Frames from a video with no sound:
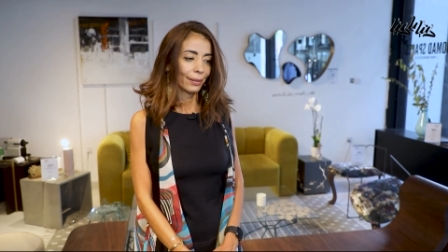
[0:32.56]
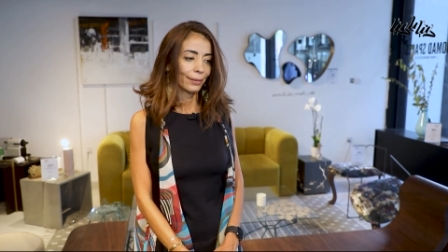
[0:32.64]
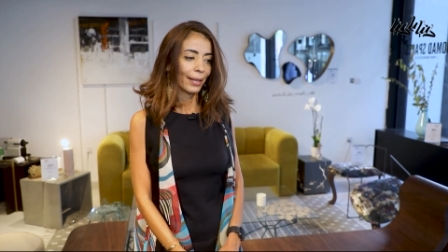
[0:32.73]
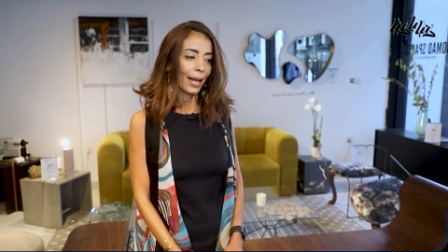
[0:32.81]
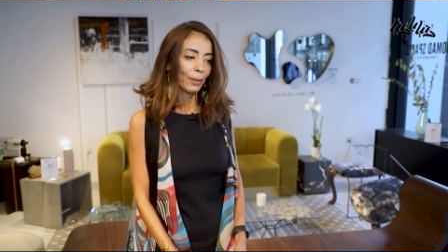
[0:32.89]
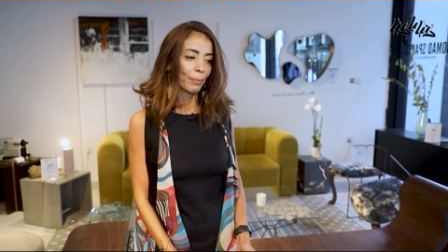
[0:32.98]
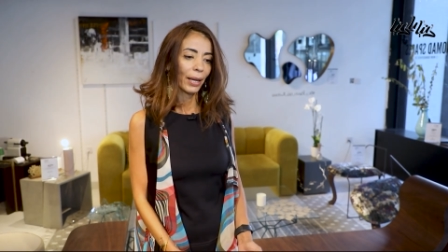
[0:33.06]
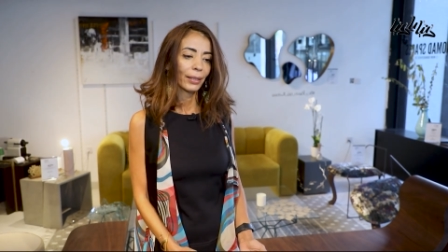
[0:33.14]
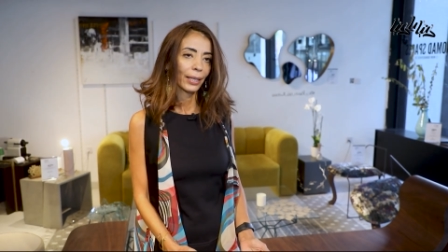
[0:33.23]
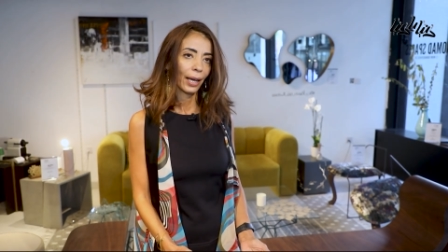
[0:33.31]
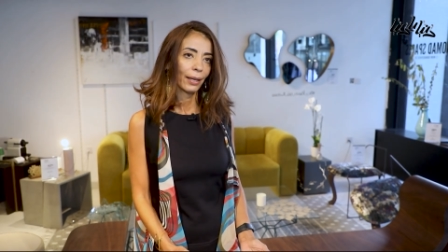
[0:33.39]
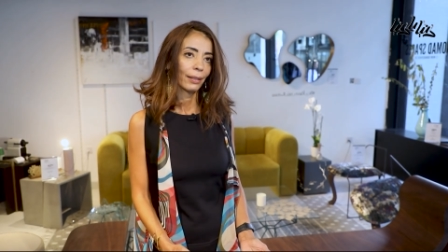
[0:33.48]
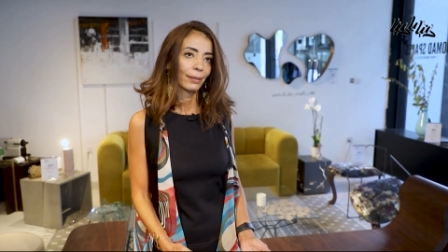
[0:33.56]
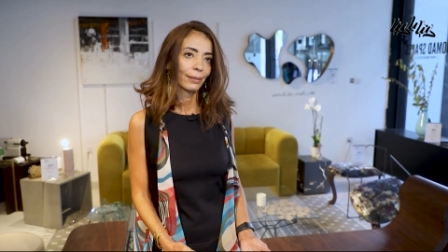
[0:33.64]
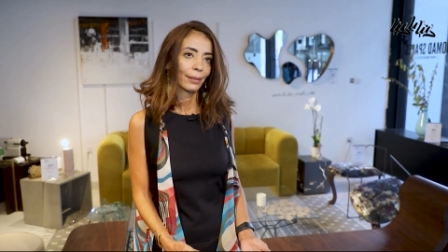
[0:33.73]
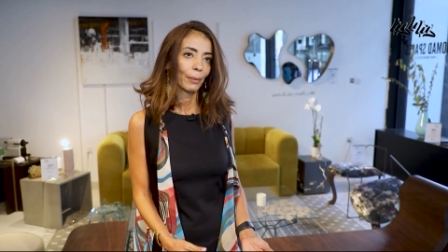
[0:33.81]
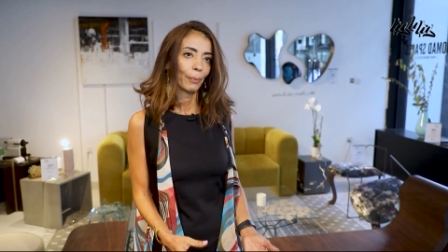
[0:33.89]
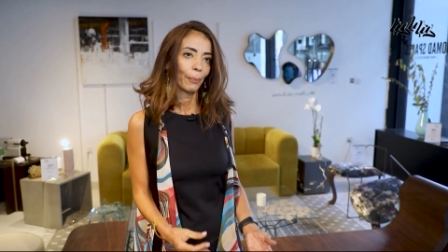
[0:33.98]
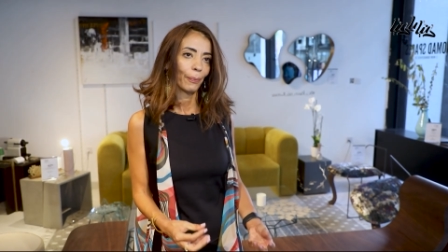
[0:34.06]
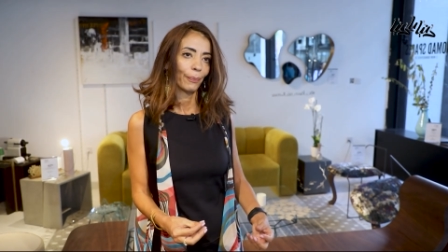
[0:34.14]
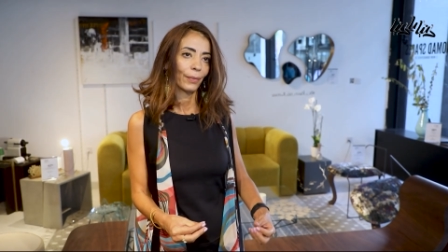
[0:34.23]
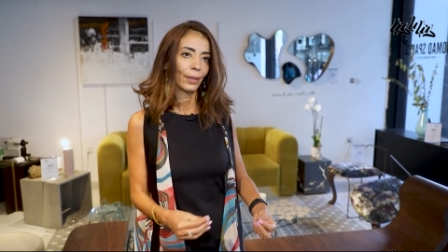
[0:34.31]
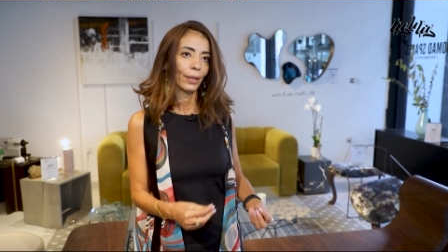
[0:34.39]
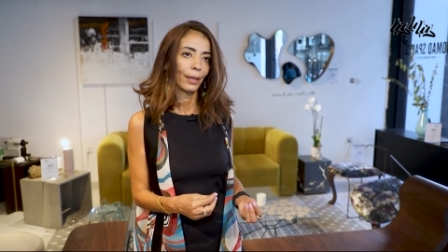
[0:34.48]
دائما كانت
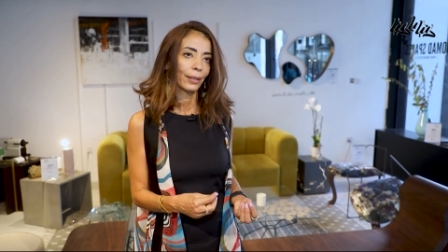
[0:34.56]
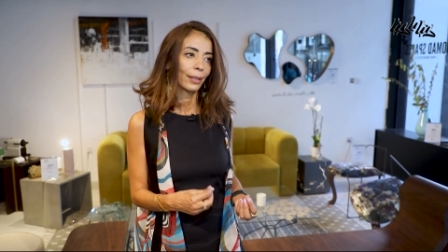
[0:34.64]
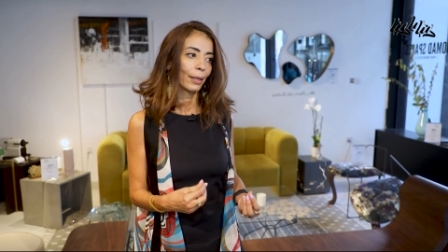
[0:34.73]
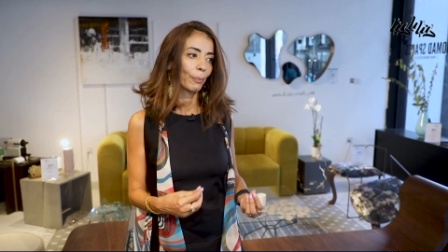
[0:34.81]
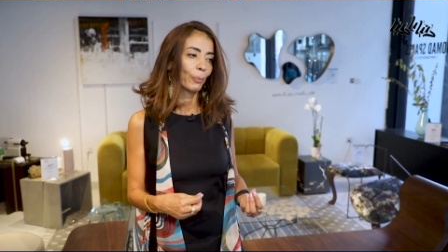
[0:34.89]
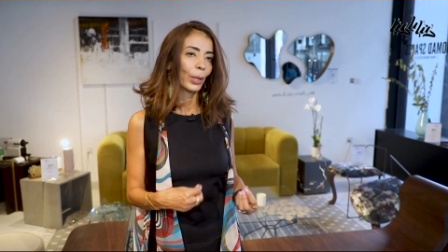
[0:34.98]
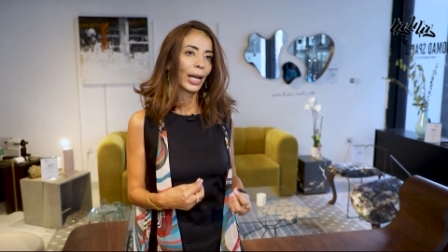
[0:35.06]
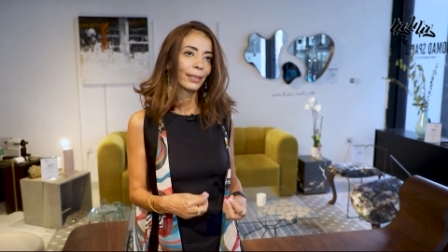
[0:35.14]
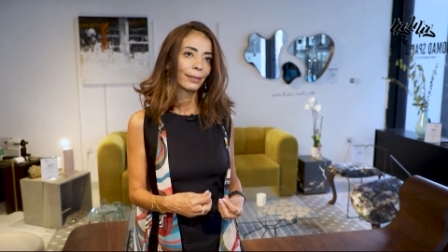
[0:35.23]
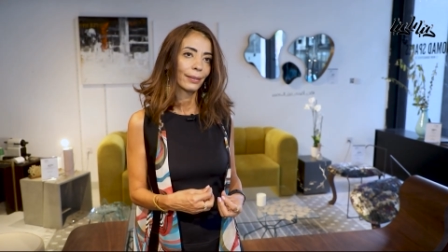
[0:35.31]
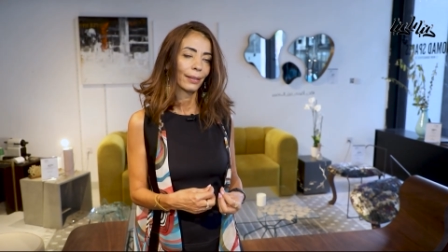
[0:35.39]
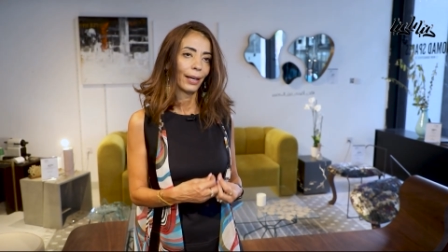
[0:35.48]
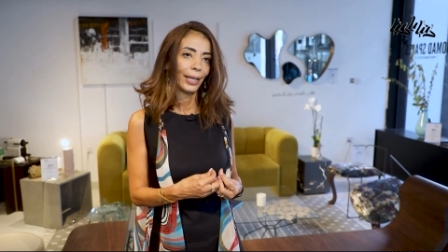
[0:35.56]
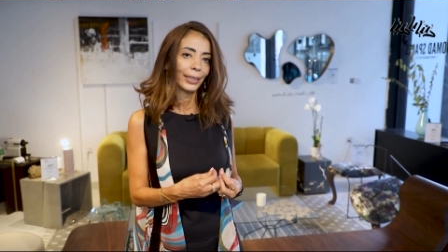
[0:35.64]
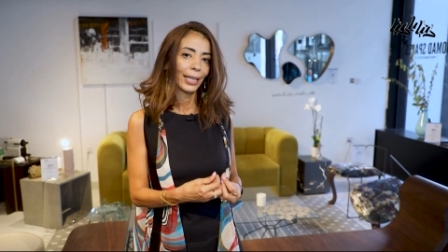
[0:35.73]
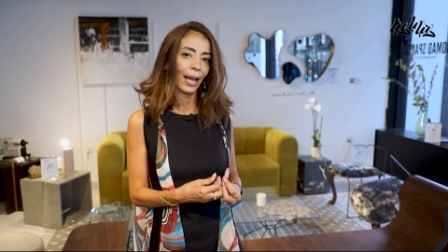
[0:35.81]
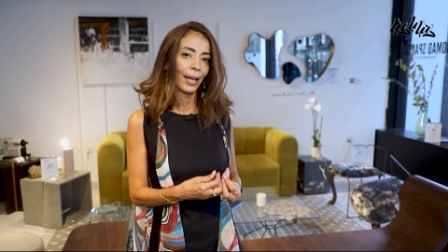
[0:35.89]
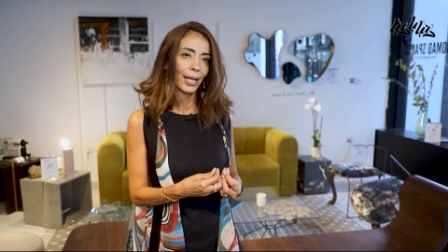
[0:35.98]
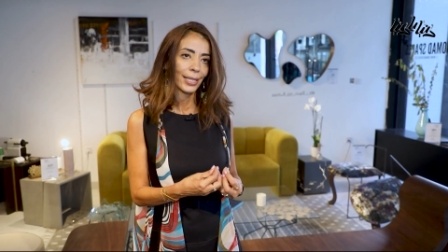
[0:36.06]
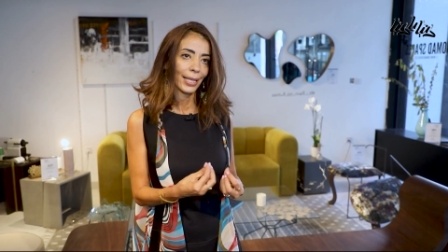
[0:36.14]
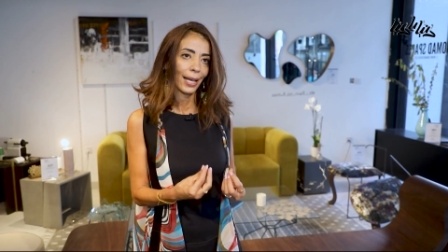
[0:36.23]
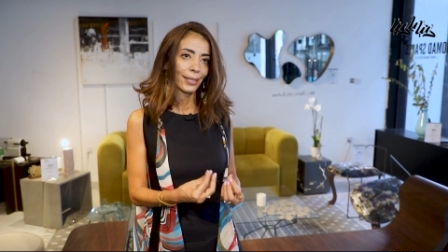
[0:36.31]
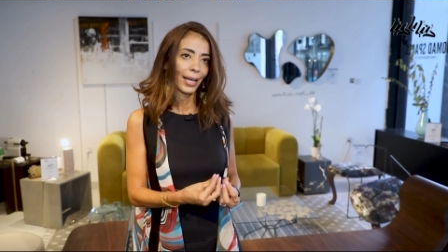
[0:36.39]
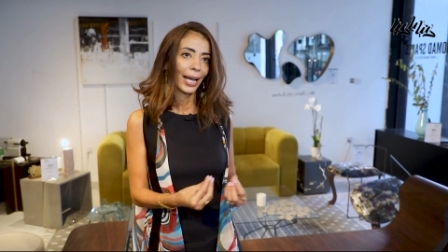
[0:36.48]
هي براند عندها
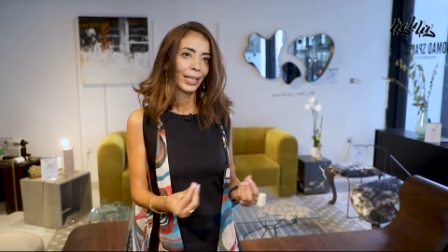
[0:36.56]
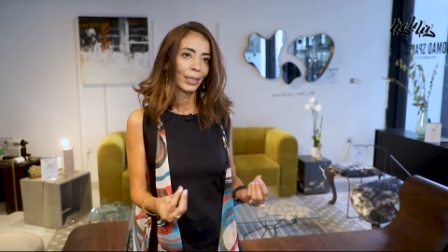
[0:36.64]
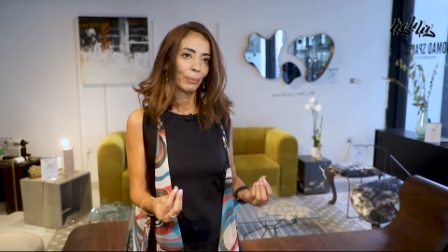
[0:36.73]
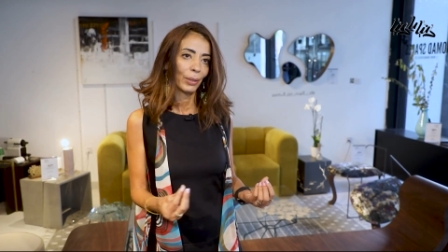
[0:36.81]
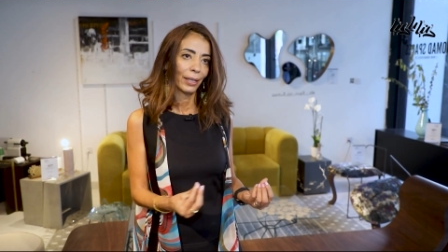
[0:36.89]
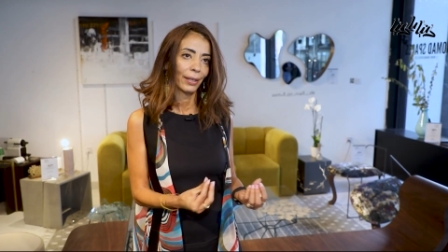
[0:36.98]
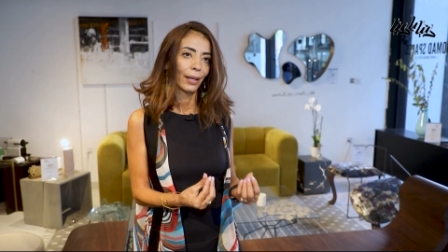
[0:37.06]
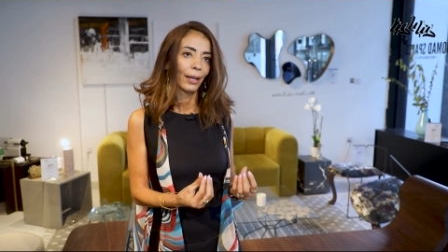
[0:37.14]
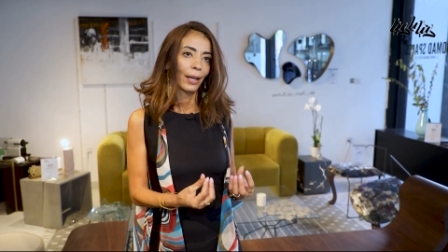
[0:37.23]
إحساس عالي